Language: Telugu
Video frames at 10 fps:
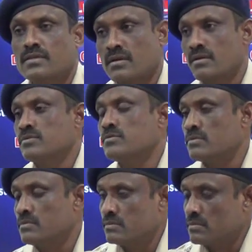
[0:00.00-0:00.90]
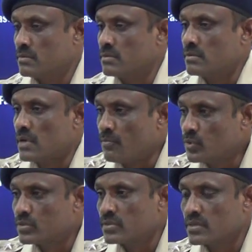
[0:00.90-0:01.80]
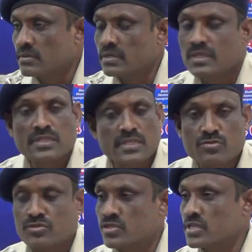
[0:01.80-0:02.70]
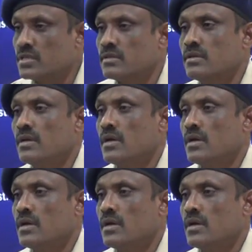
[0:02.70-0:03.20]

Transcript: అధిక ధరలకు అమ్ముతున్నారు ఇది తీసుకొచ్చేది